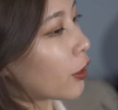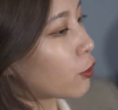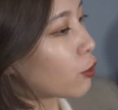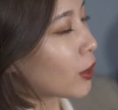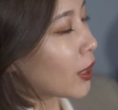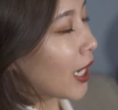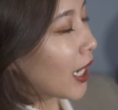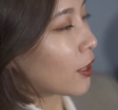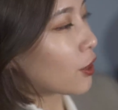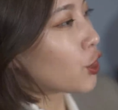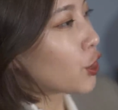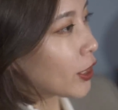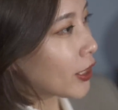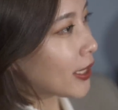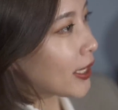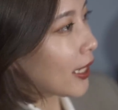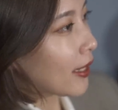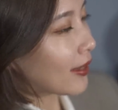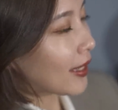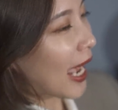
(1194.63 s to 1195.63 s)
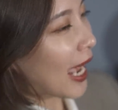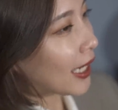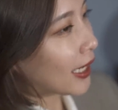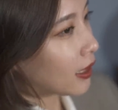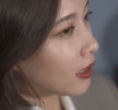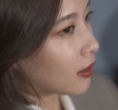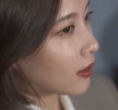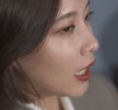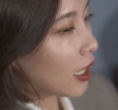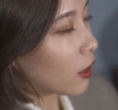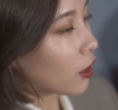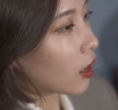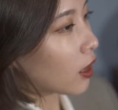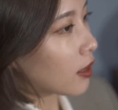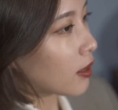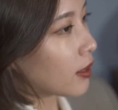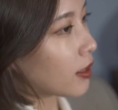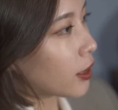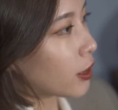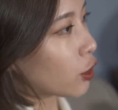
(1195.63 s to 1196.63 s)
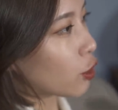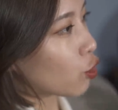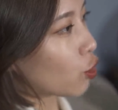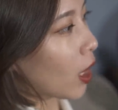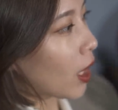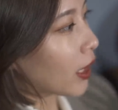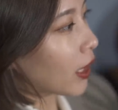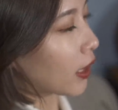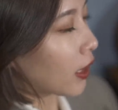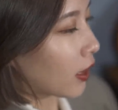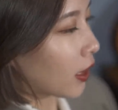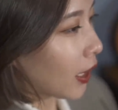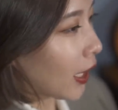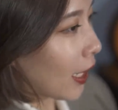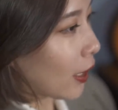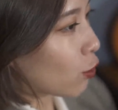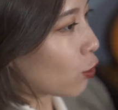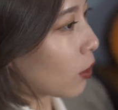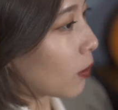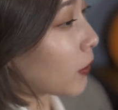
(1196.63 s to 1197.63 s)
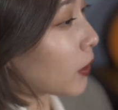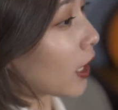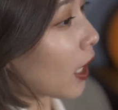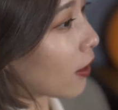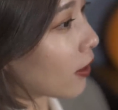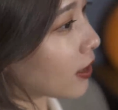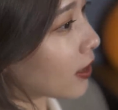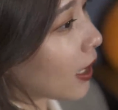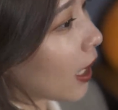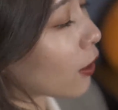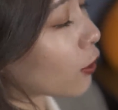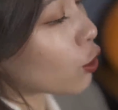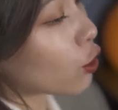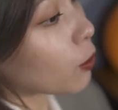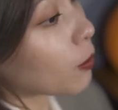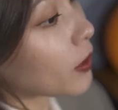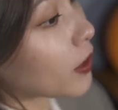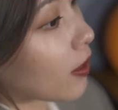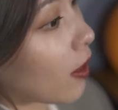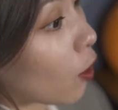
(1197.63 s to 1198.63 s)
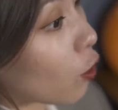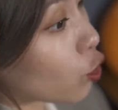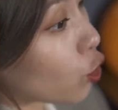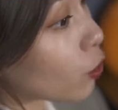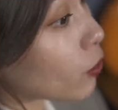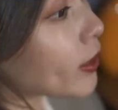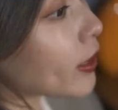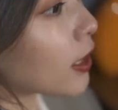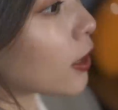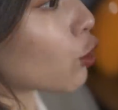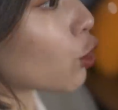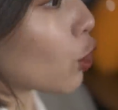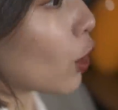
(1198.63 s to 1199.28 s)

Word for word: 虽然是一件大衣，但是跟西装给人的感觉比较像，就是比较中性、